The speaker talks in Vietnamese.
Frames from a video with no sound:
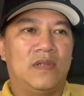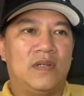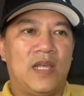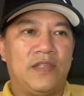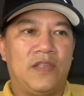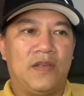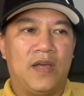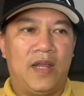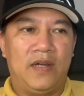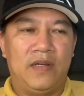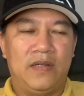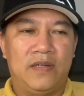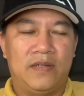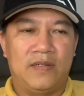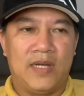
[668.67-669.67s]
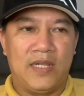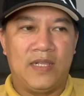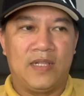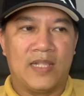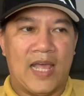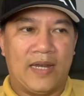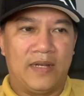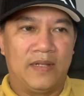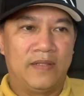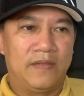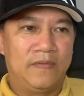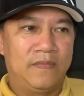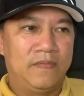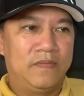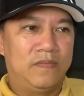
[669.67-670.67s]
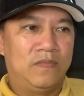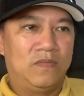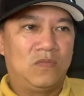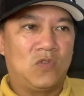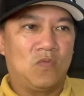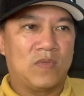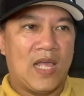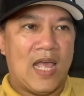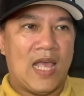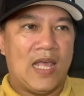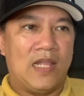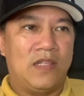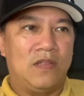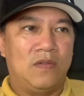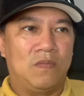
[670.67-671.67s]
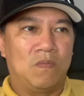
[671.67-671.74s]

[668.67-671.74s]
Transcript: đài truyền hình đài truyền thanh chúng ta